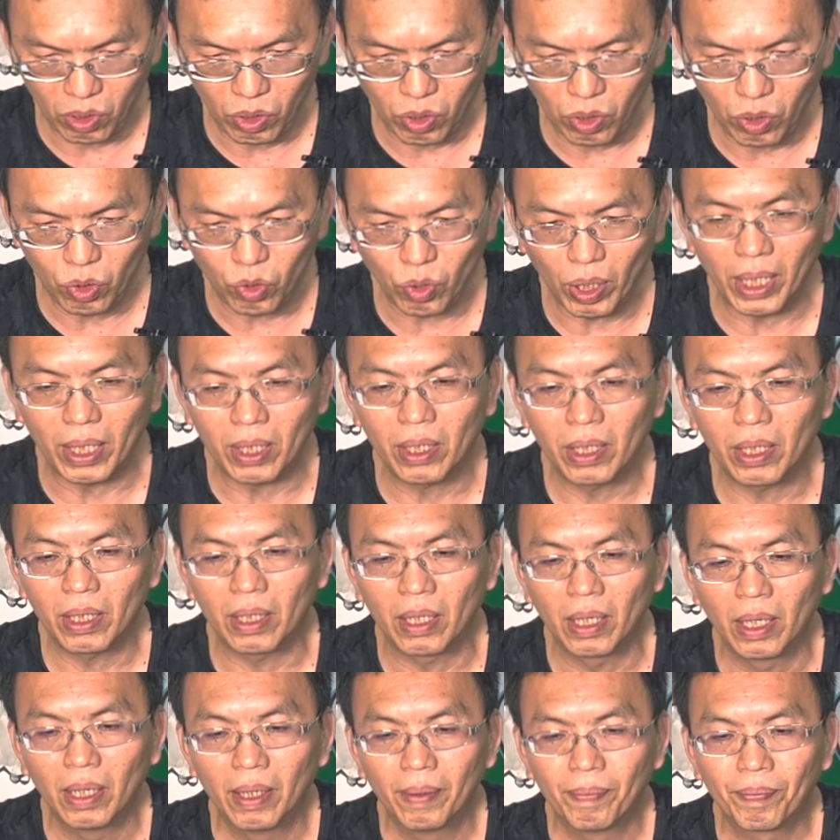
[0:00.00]
罪是“
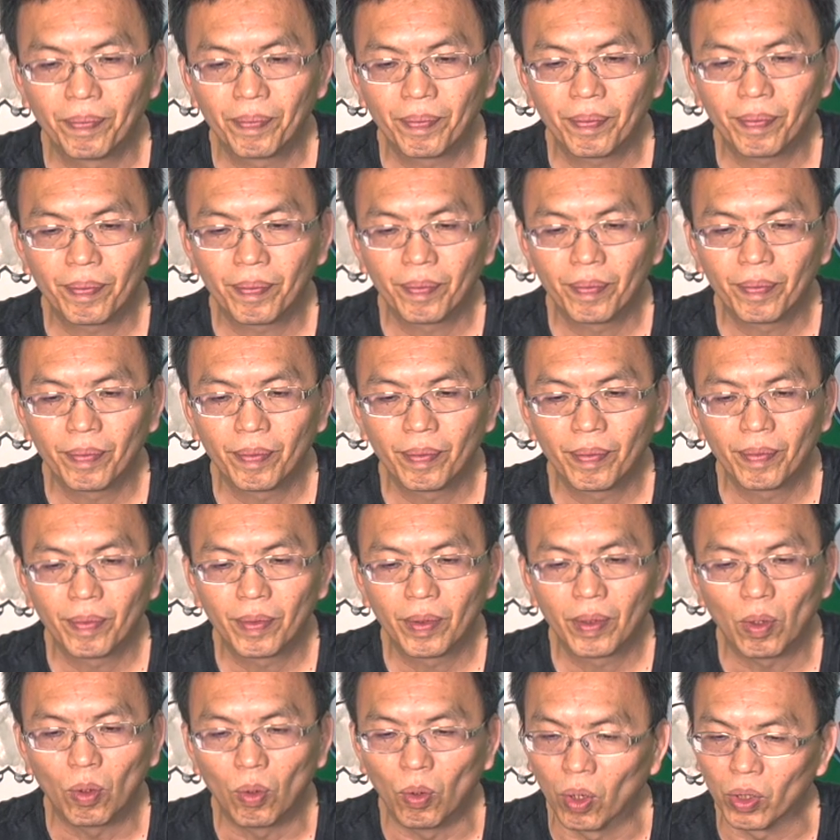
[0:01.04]

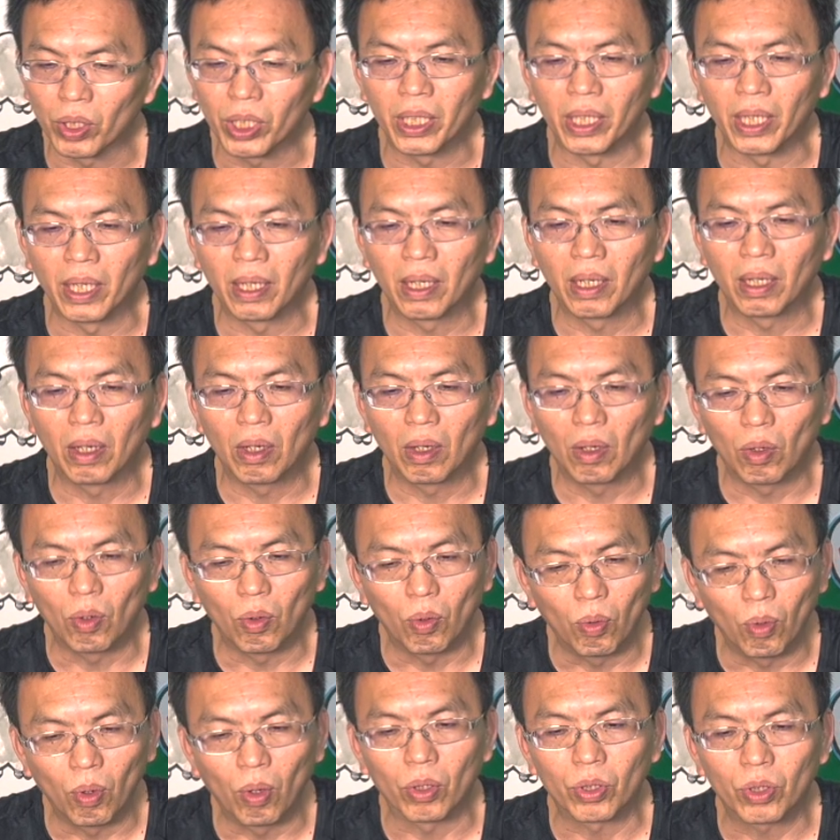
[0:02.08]
我行
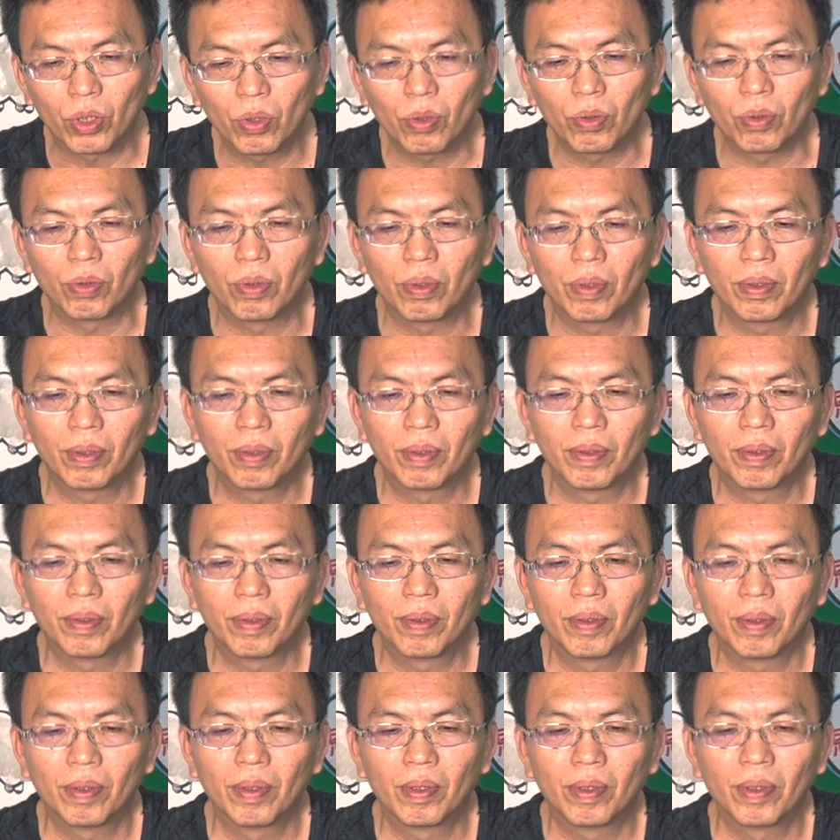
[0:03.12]
我
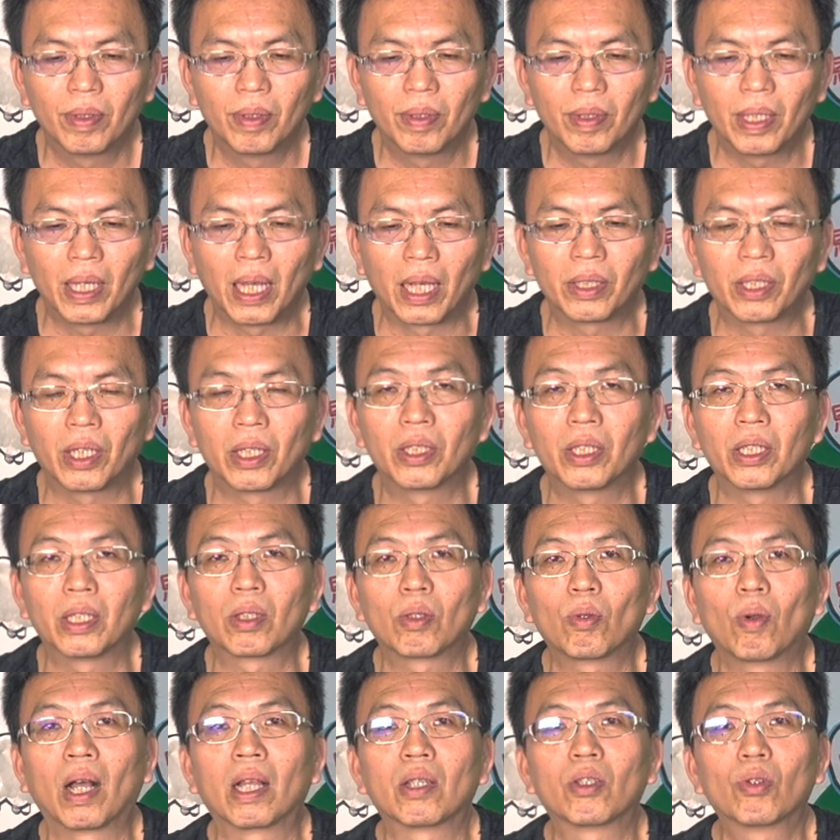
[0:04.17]
素”，也就是“
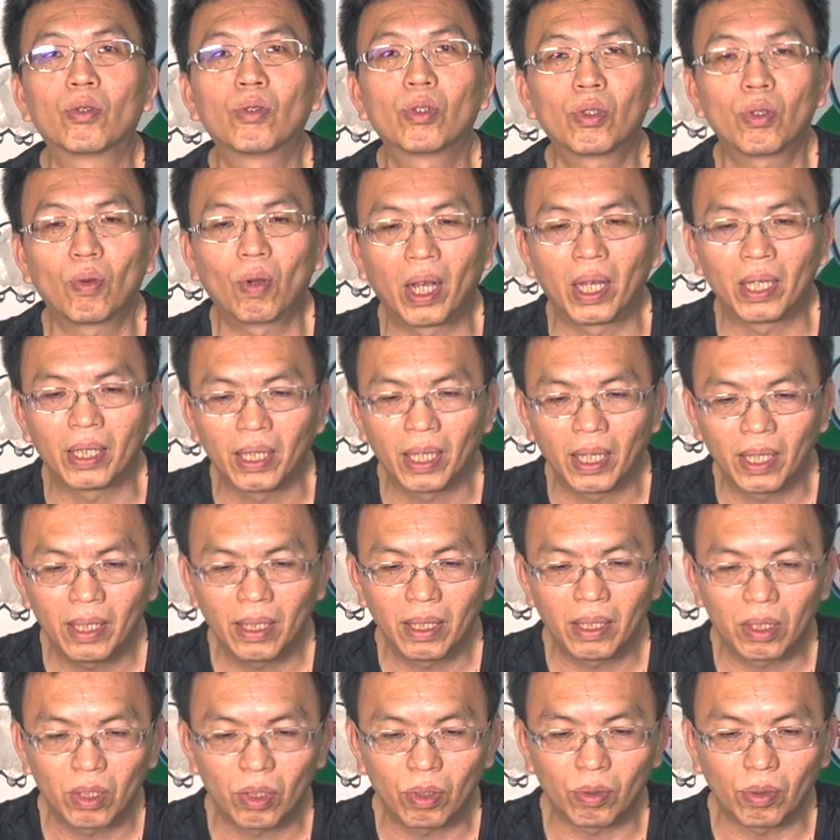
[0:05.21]
大猪大爷”意
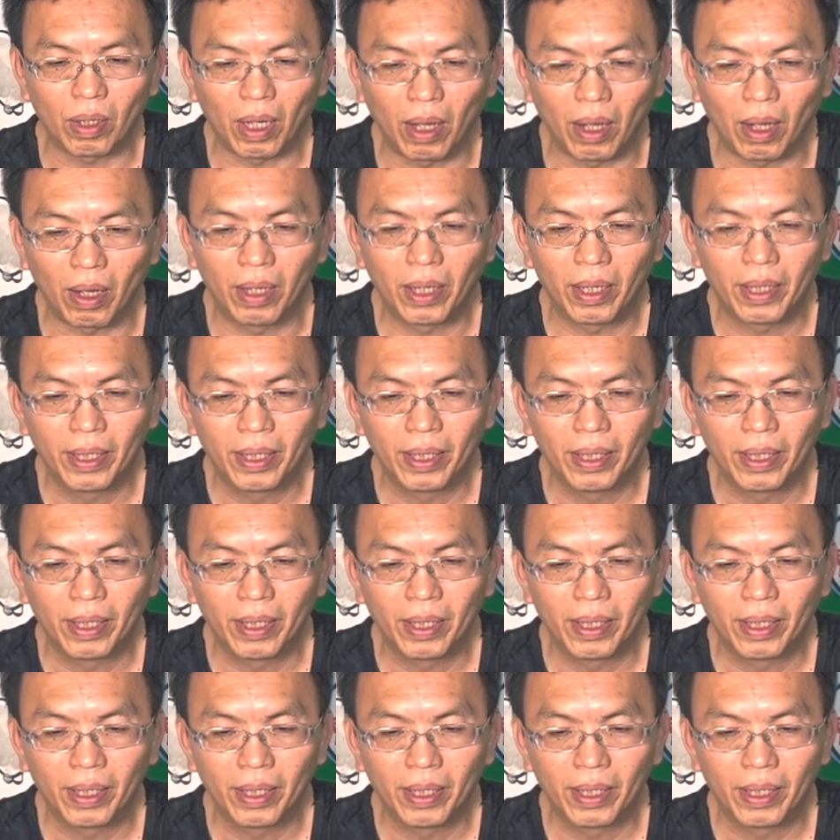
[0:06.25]
思哈。